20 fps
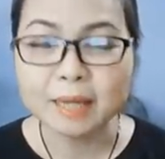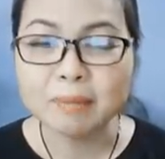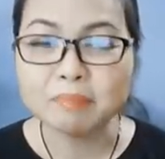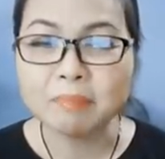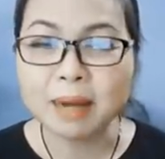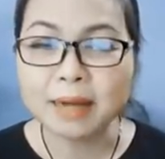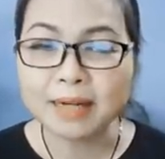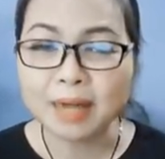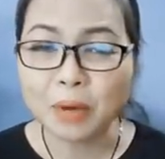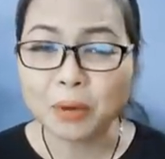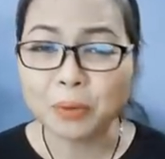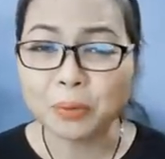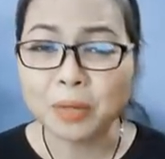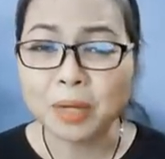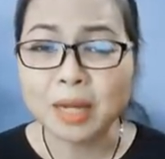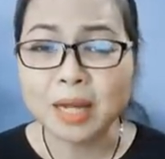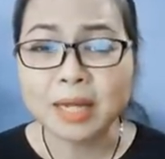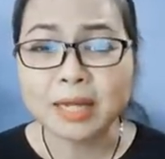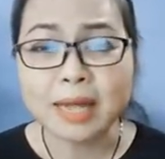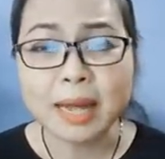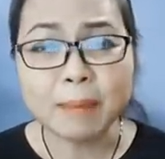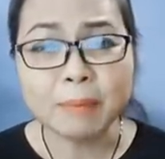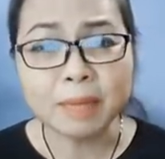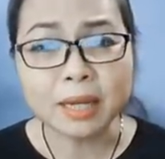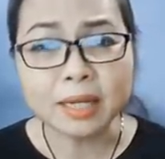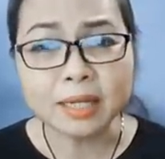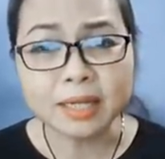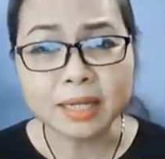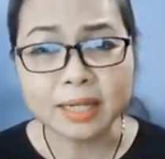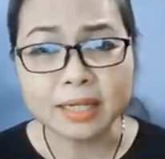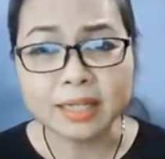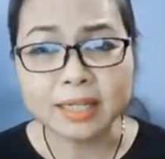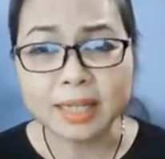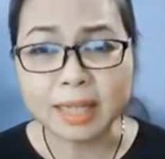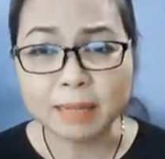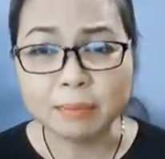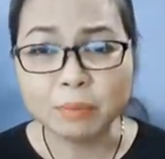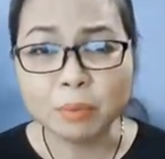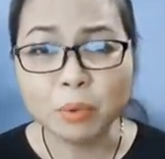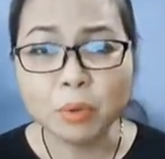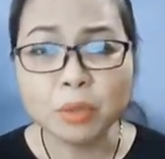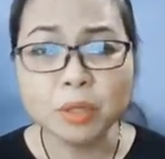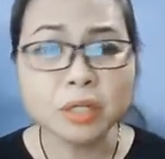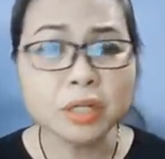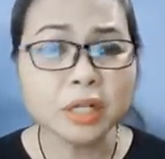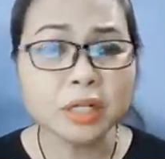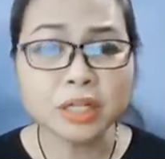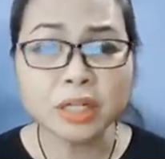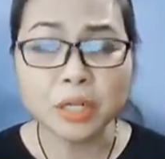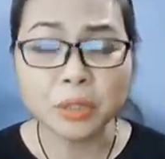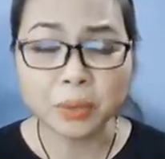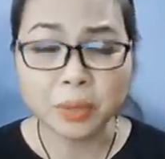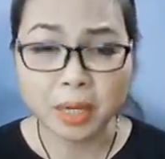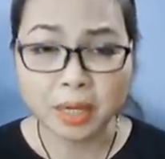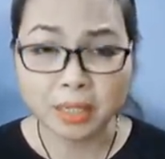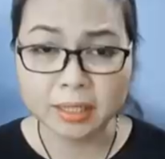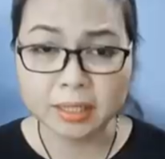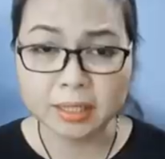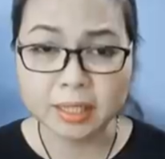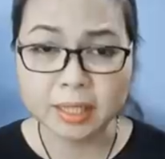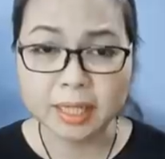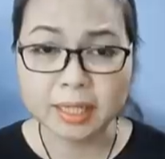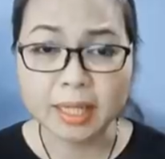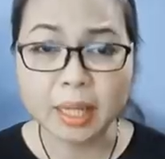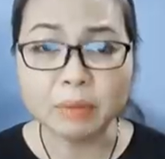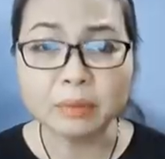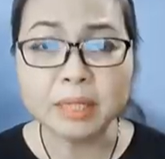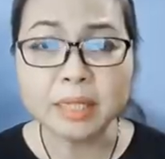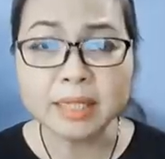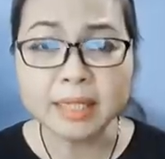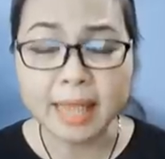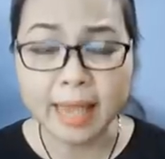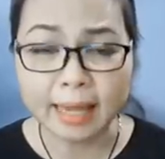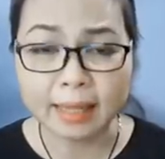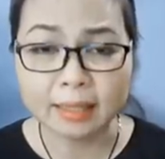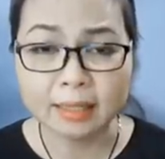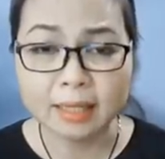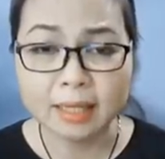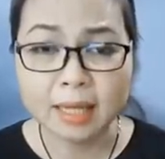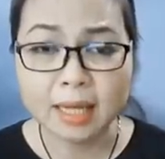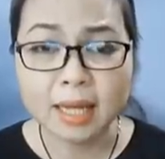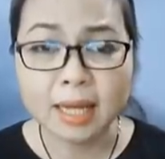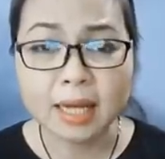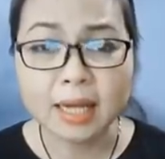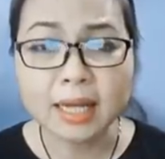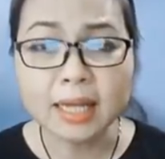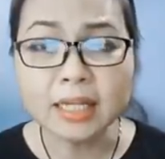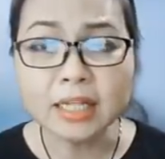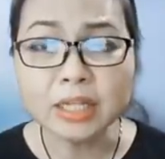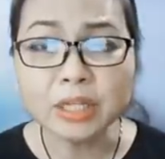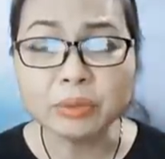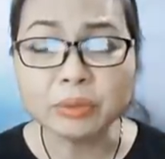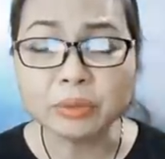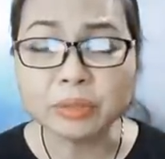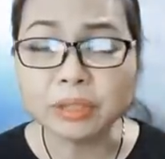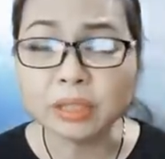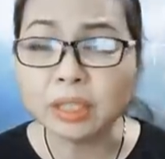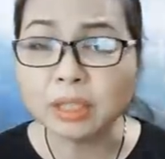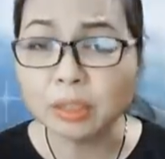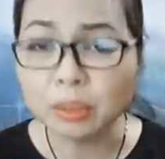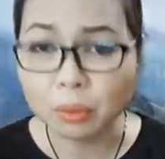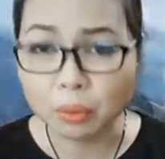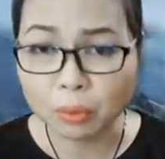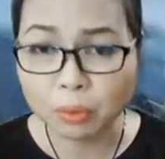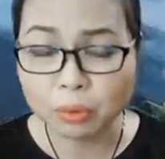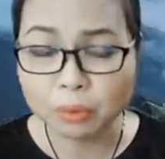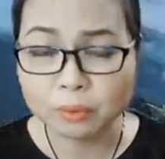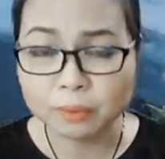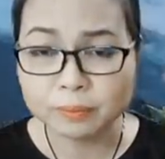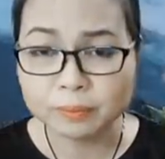Ban đầu, đám khỉ này nhảy múa rất điệu nghệ theo tiếng nhạc, khiến nhiều người thích thú.